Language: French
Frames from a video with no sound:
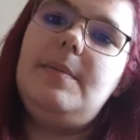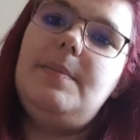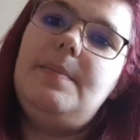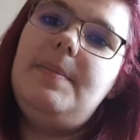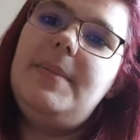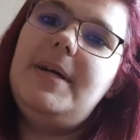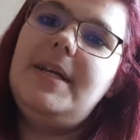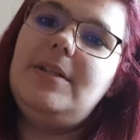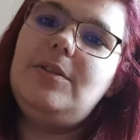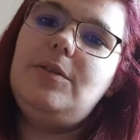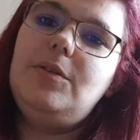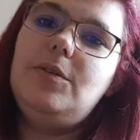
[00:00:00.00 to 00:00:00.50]

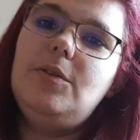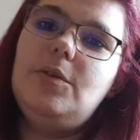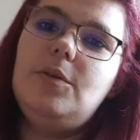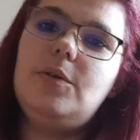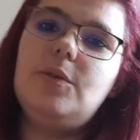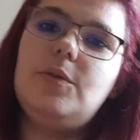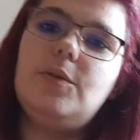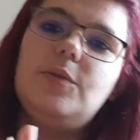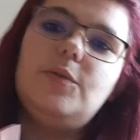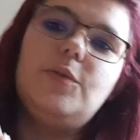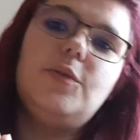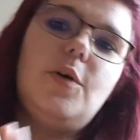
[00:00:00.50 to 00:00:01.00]
maintenant
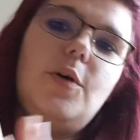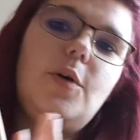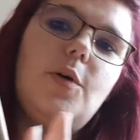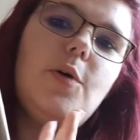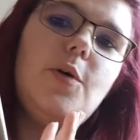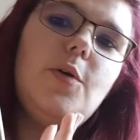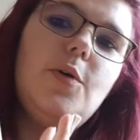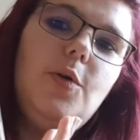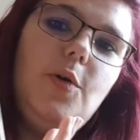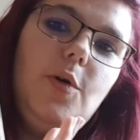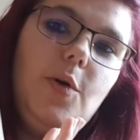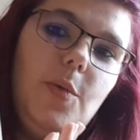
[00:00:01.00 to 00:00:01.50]
dans
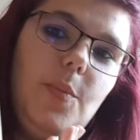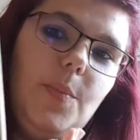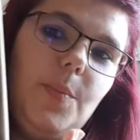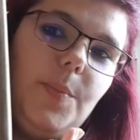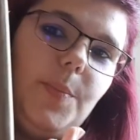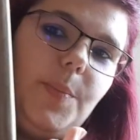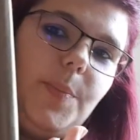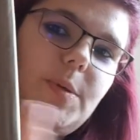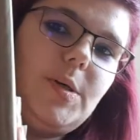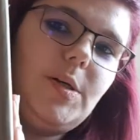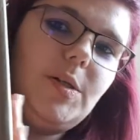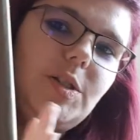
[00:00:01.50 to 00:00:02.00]
le
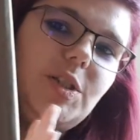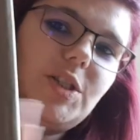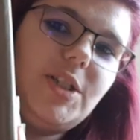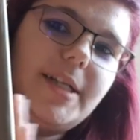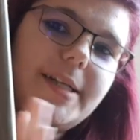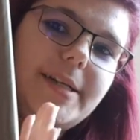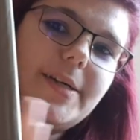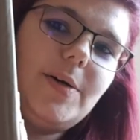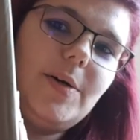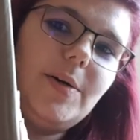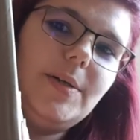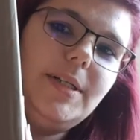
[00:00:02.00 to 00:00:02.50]

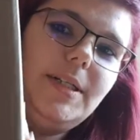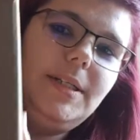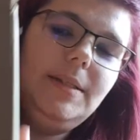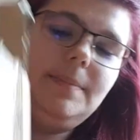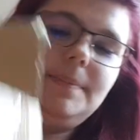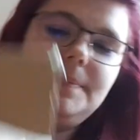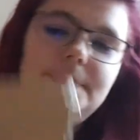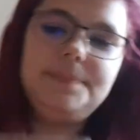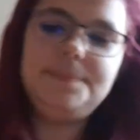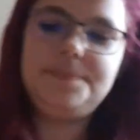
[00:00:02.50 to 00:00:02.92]
prochain colis.